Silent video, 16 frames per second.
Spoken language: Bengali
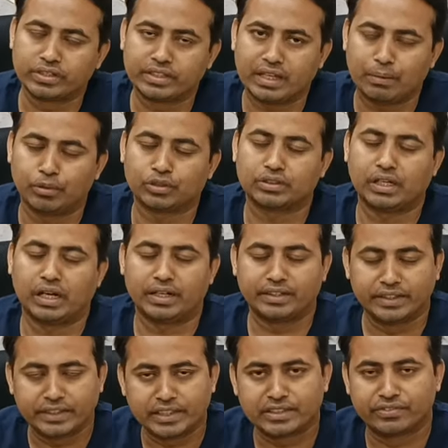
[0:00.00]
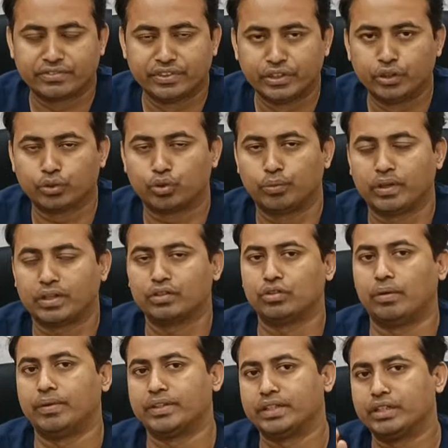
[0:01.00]
করিয়েছি এবং তার ডিটেলস ভিডিও তোমরা
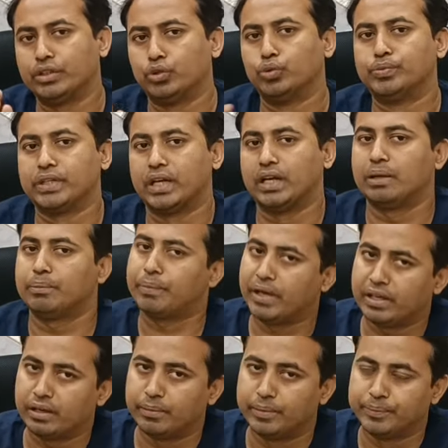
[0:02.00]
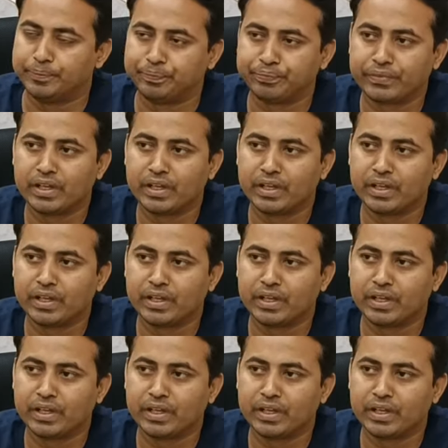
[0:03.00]
কিন্তু আমাদের ইউটিউব চ্যানেলে পেয়ে যাবে